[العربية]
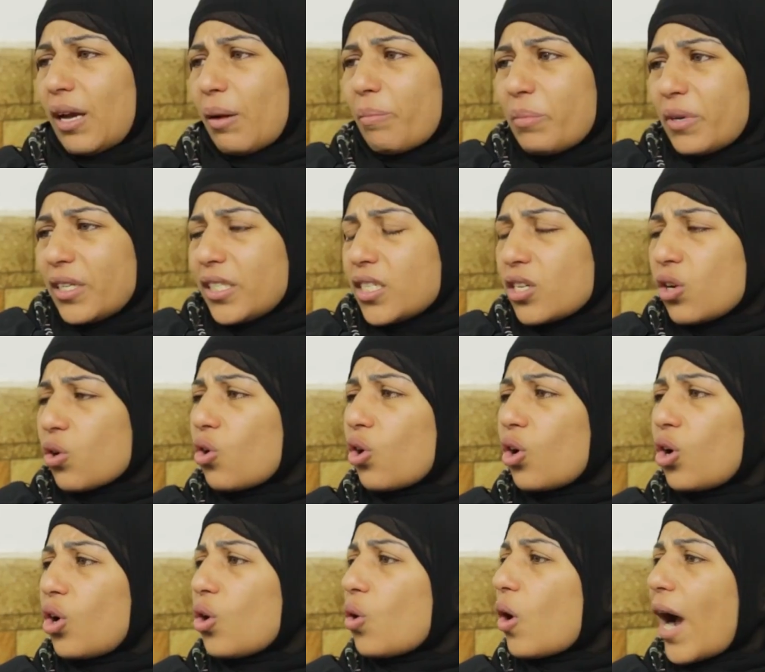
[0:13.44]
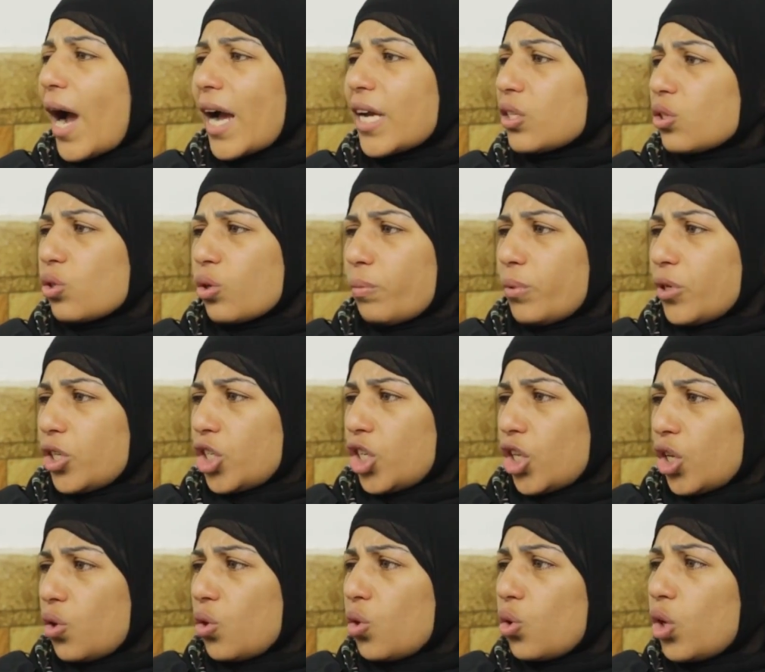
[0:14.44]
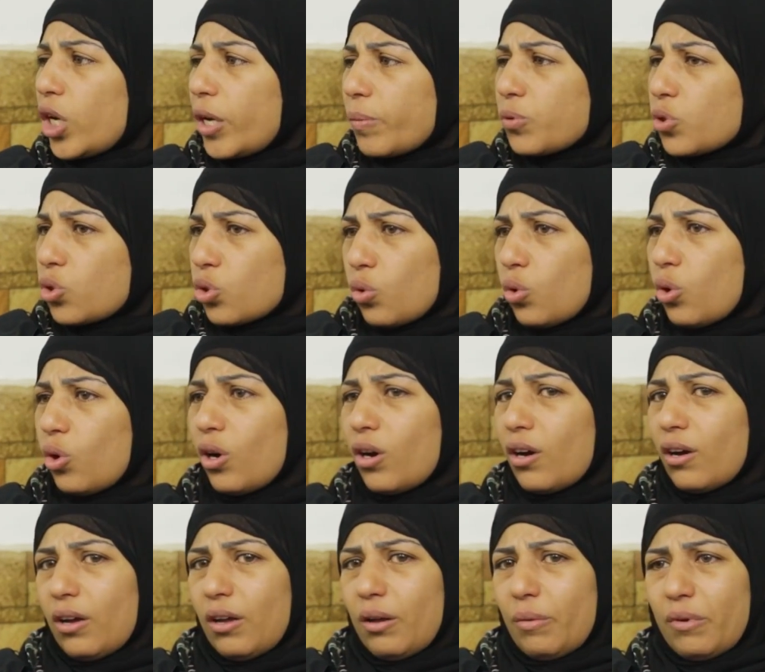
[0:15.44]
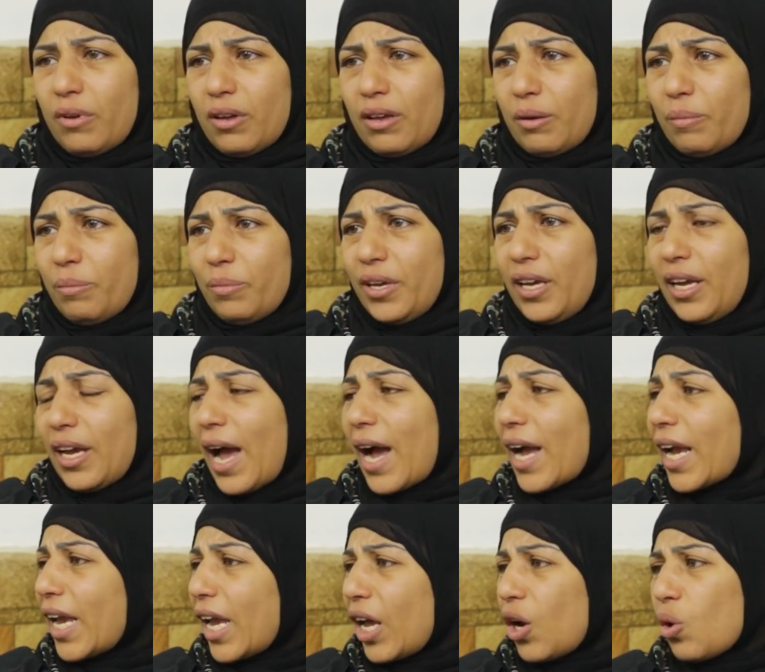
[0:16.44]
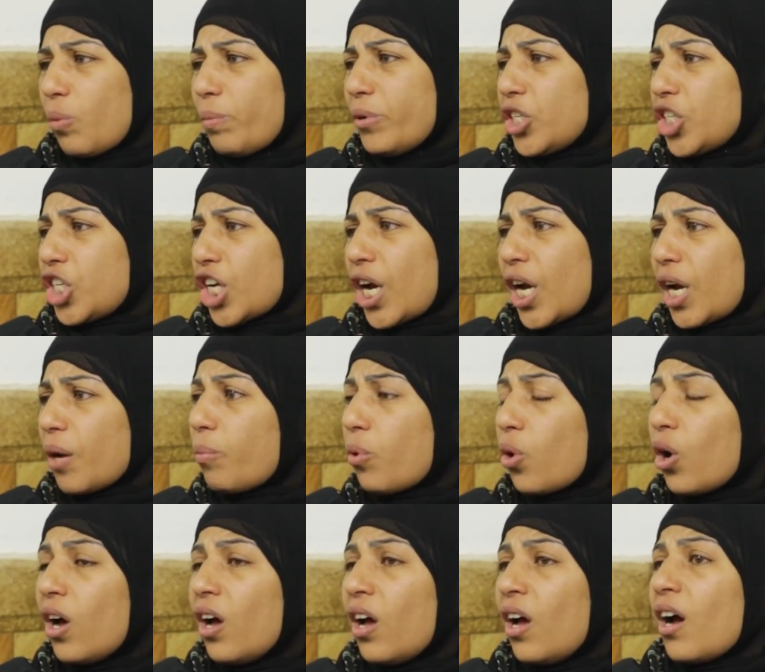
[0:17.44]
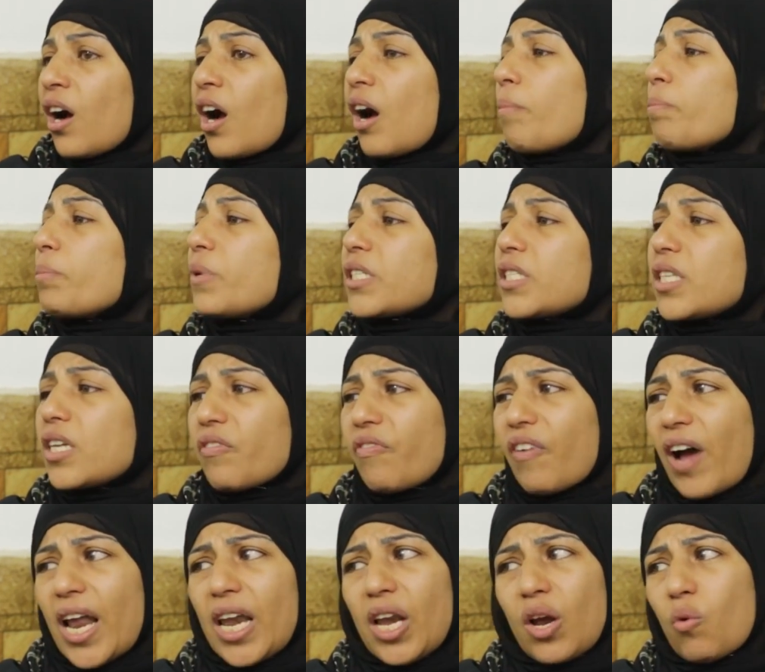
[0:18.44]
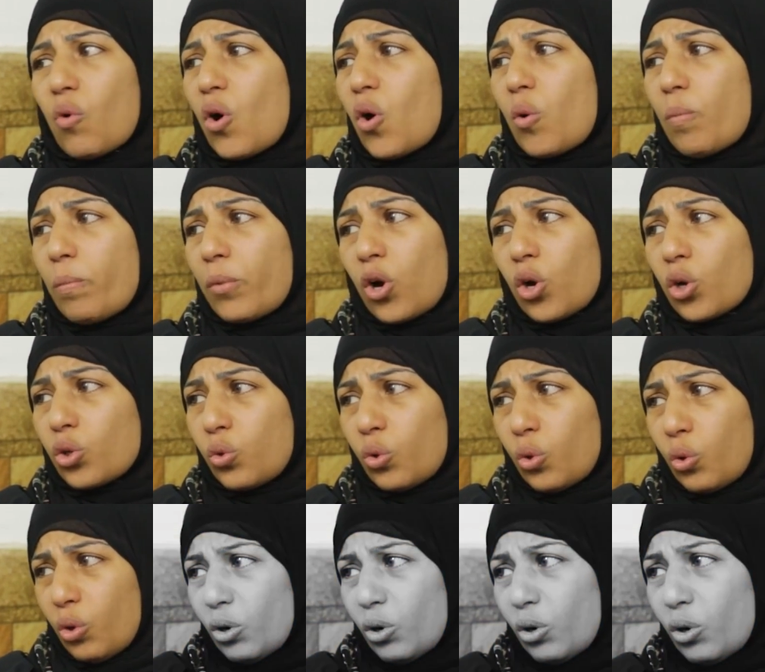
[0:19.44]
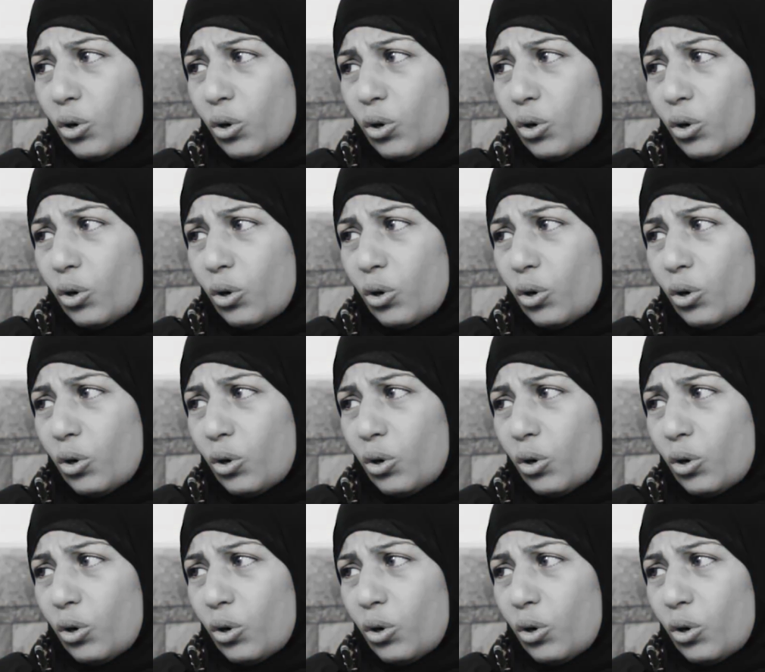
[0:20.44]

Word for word: كان بيديله كل هو عايزه بيشتري له لبسه آه، بيأكله بيشربه كان بيصرف عليه هو ومراته